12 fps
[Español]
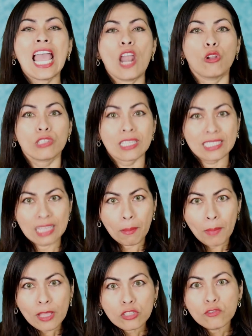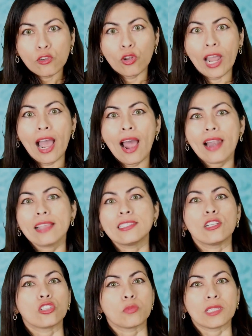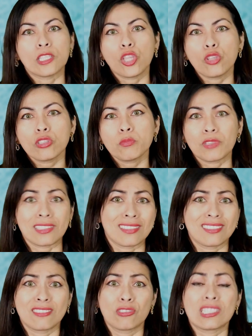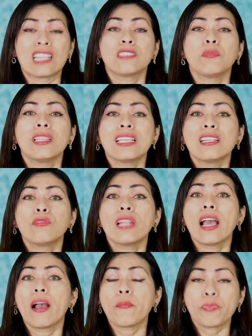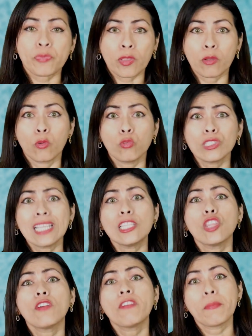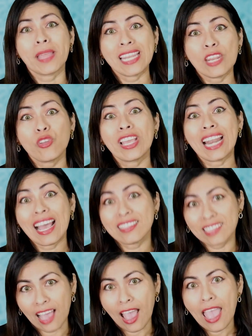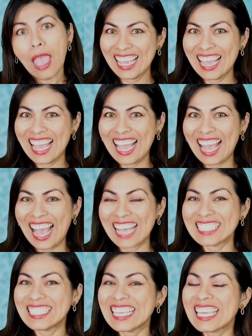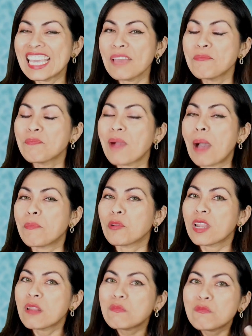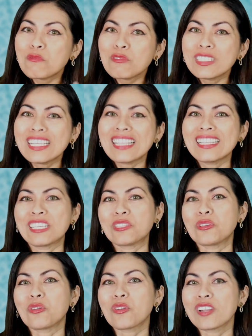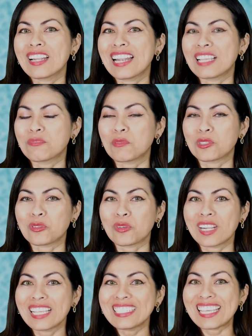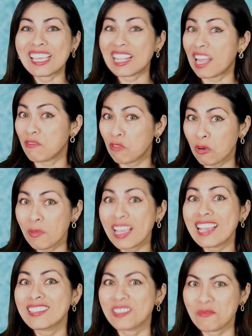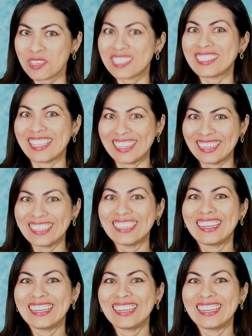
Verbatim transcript: Los estampados florales y los vestidos pues transmiten un sentido femenino y gracia. Así que a poner mucha atención con las personas y la forma en que se visten.